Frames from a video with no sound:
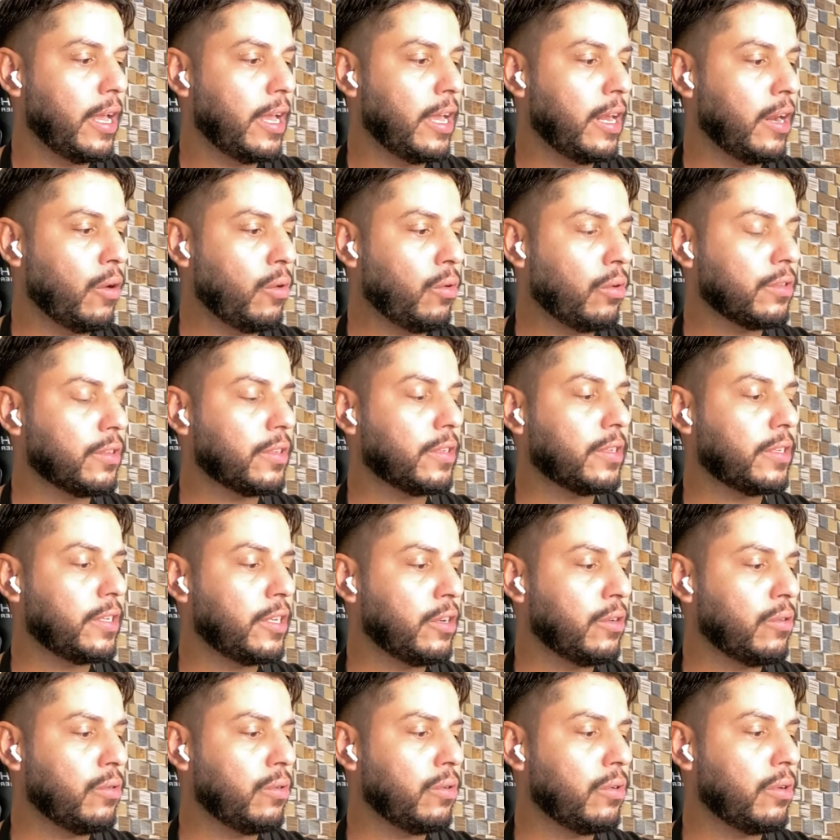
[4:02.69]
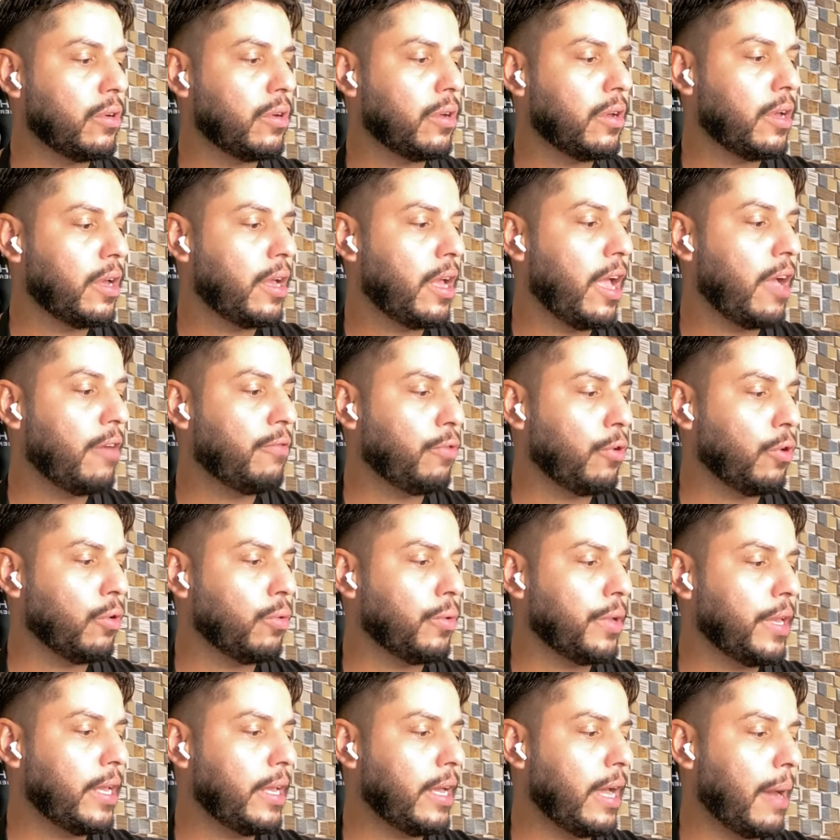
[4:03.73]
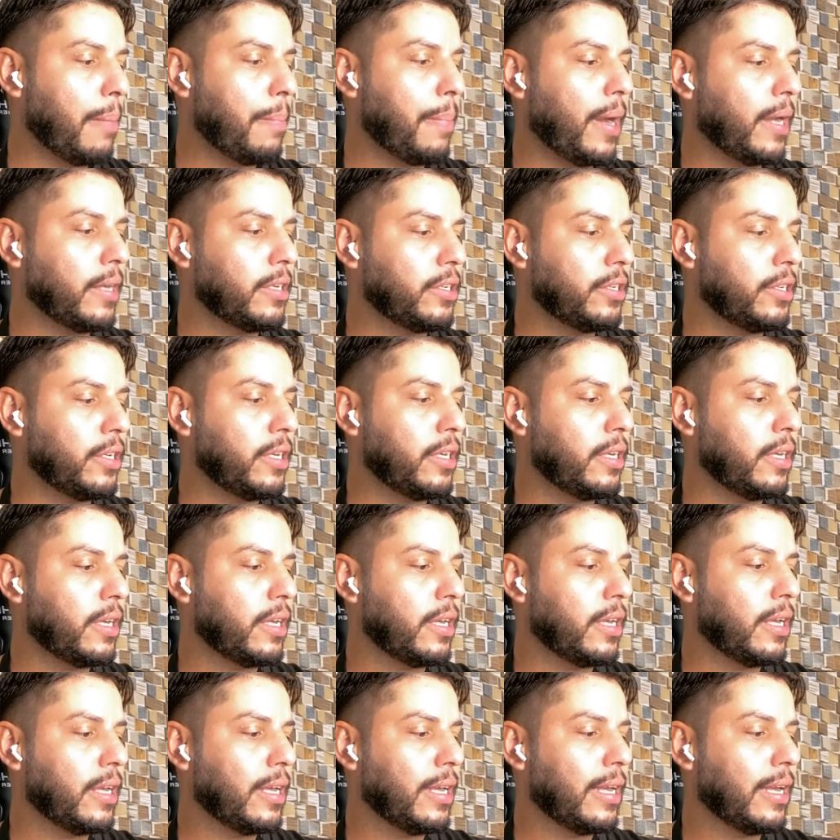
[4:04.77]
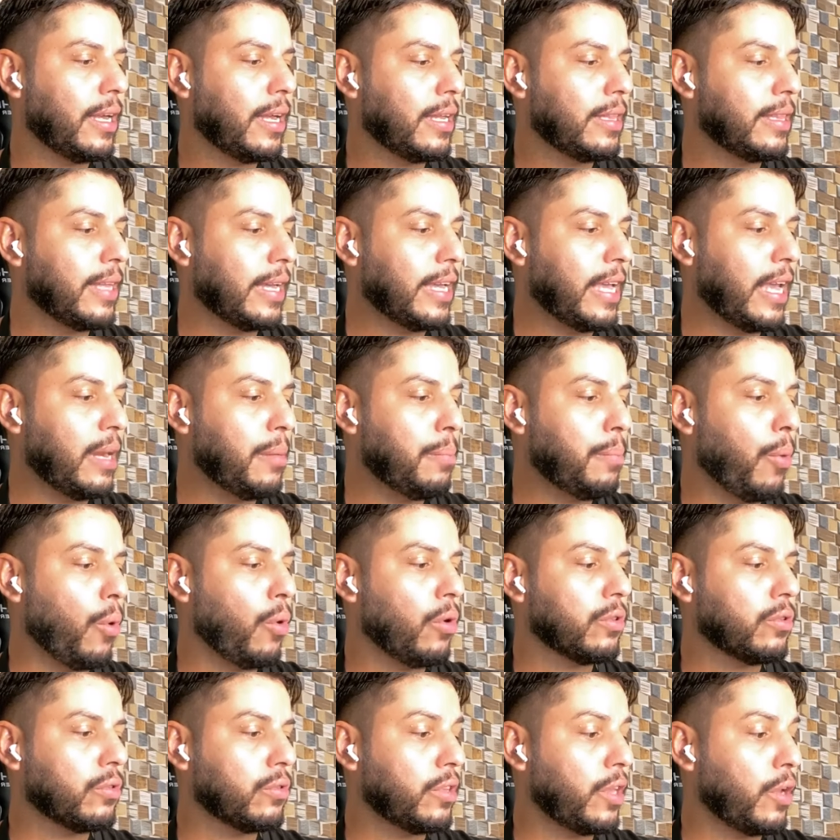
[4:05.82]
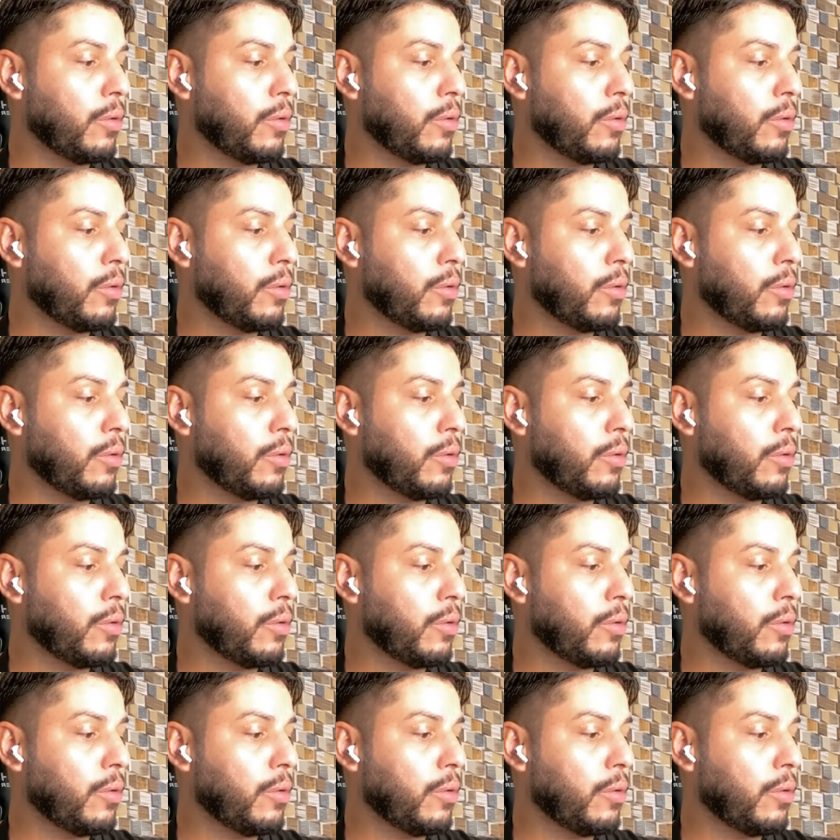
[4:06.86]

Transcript: e não consigo evoluir a partir daquele ponto.